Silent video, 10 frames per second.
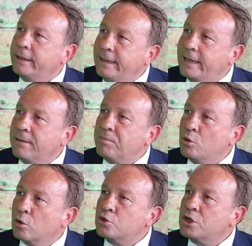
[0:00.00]
ileri
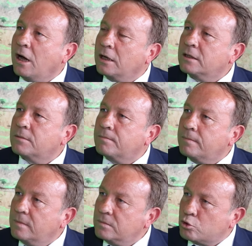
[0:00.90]
biyolojik atık
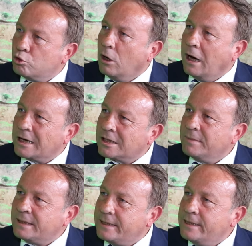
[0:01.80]
su
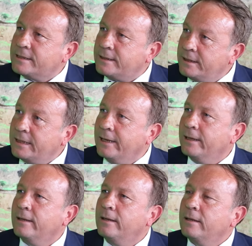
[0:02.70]
arıtma tesisini de